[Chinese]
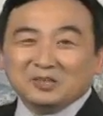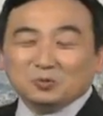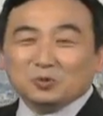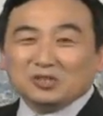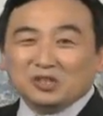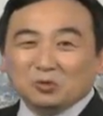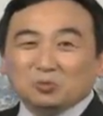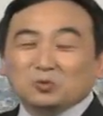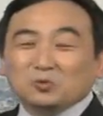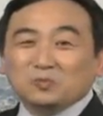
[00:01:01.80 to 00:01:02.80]
多的留
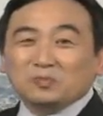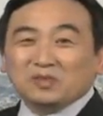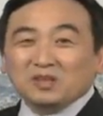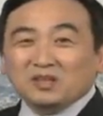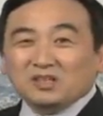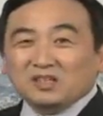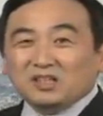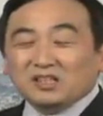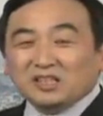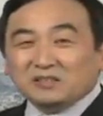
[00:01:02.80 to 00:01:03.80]
步。
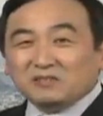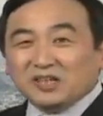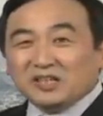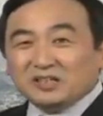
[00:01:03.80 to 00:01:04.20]
呃，因为